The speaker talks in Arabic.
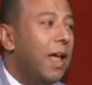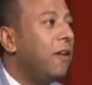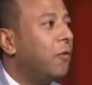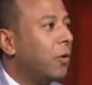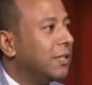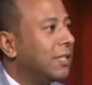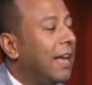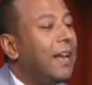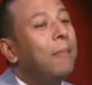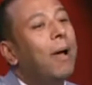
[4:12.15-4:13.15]
بلاقي فرص
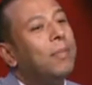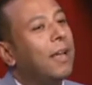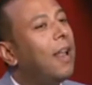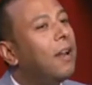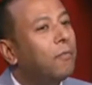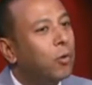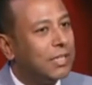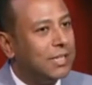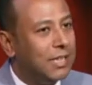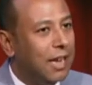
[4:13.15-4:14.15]
الجامعه بتخلق لي
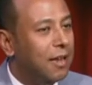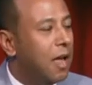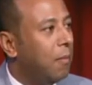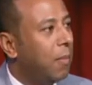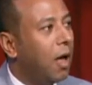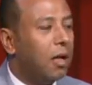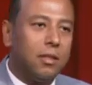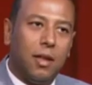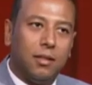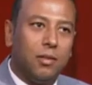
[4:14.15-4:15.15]
فرص ازاي ما انا
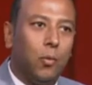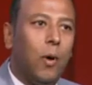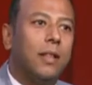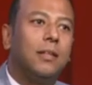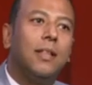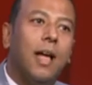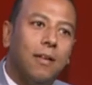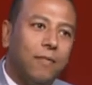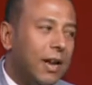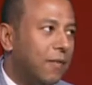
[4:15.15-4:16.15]
خططت وحطيت
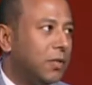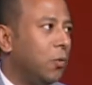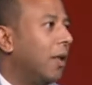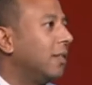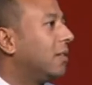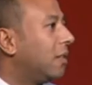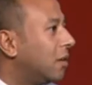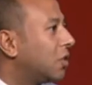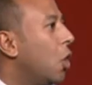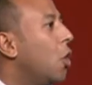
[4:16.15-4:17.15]
هدف لنفسي وحطيت
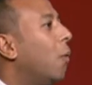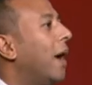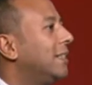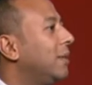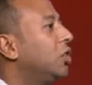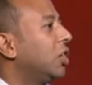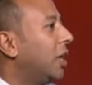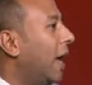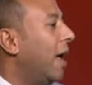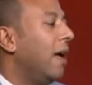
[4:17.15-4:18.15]
تاسك وعايز امشي
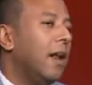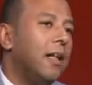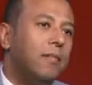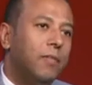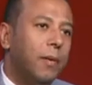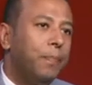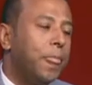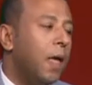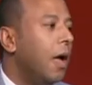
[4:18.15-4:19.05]
عشان احقق الهدف ده مم.